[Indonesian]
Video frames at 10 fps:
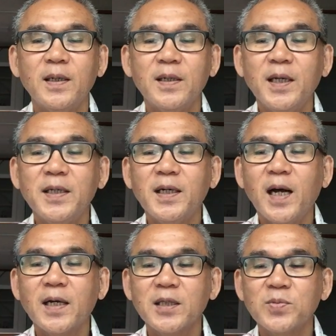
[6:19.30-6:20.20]
Ia
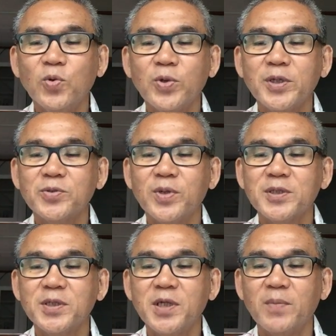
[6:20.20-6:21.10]
digagas mungkin sudah
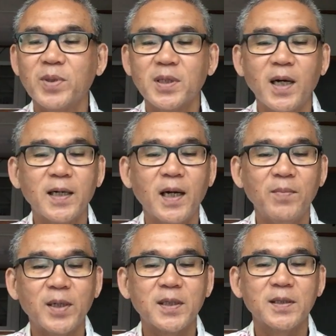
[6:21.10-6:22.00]
sejak pertengahan
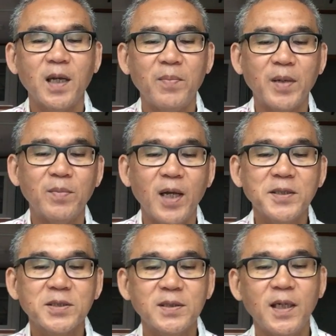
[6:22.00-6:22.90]
abad ke-18
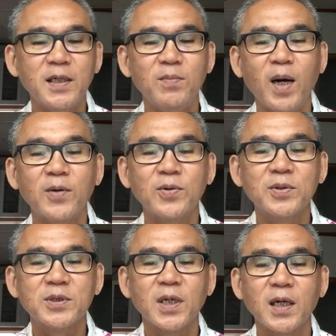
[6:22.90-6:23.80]
dan dibangun
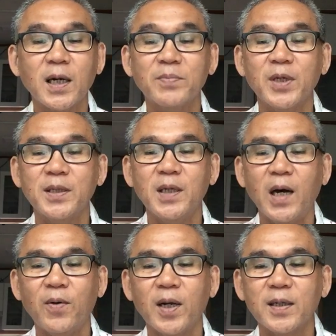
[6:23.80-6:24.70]
selengkapnya di
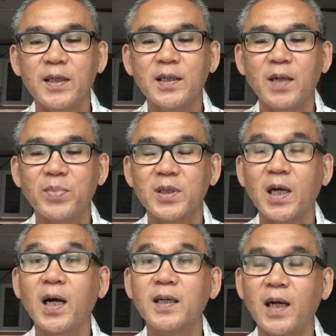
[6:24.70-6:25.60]
awal hingga
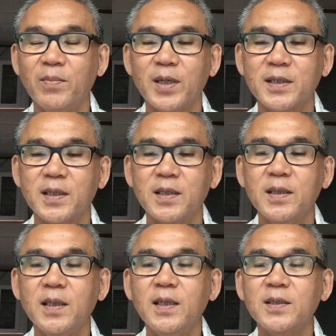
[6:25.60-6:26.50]
pertengahan abad
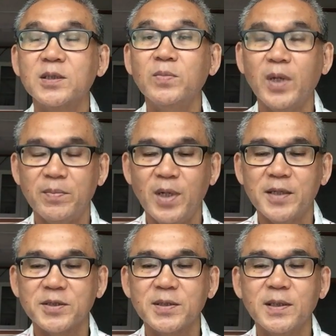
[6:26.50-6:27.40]
ke-19.
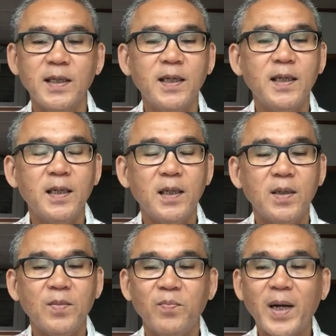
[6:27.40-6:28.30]

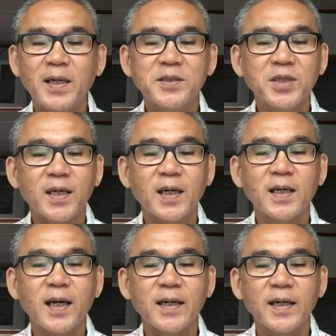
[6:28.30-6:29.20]
Pada
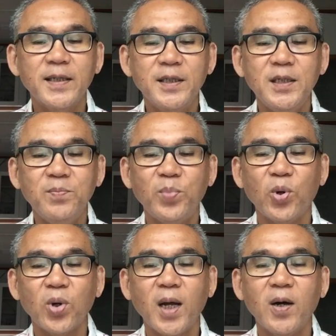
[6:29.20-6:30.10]
cakra negara ini,
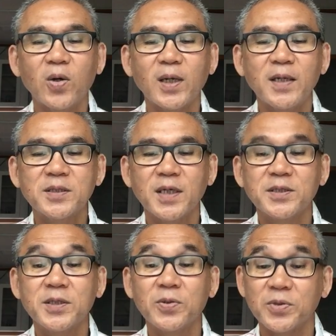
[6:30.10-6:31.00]
pola
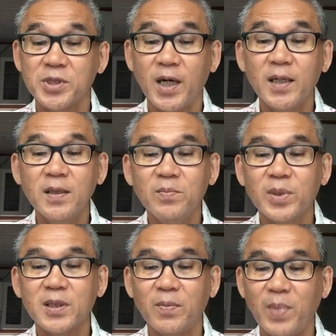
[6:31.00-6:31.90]
organisasi sosial
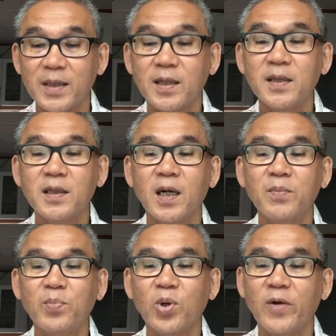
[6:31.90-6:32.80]
bertepatan
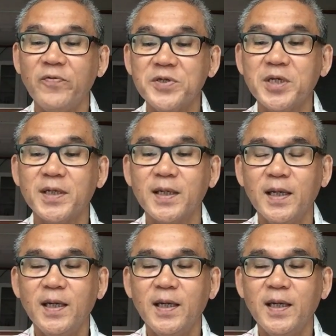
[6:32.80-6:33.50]
dengan pola fisik.